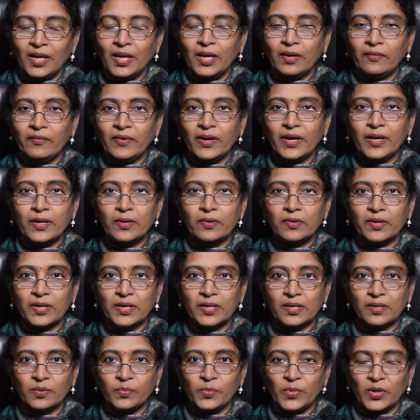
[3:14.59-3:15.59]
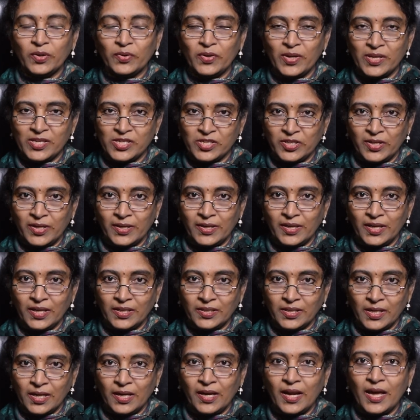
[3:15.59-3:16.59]
ఈ వీడియో కనుక మీకు
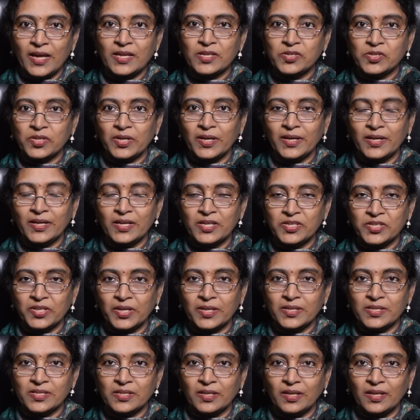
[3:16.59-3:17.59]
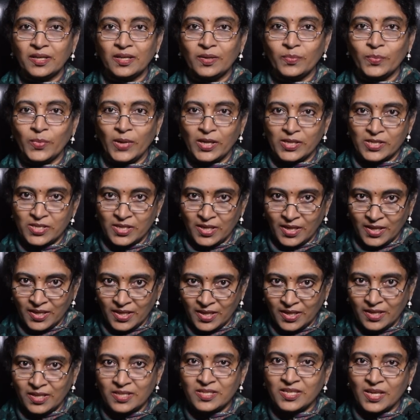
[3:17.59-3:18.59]
నచ్చినట్లయితే లైక్ చేయండి షేర్ చేయండి మా
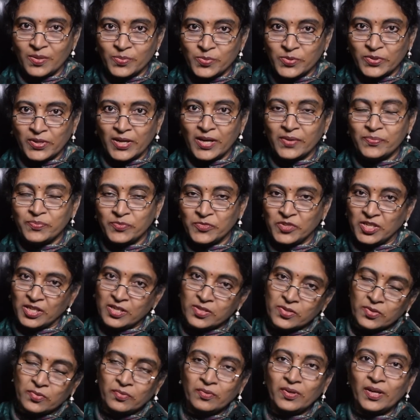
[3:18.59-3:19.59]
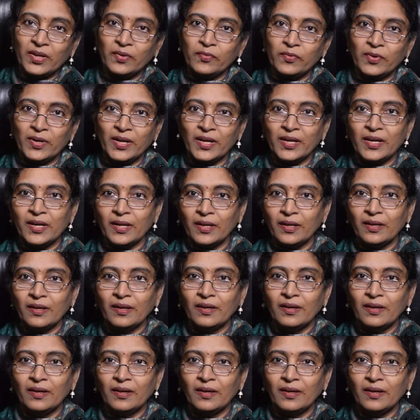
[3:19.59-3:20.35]
ఛానల్ని సబ్స్క్రైబ్ చేస్తూనే ఉండండి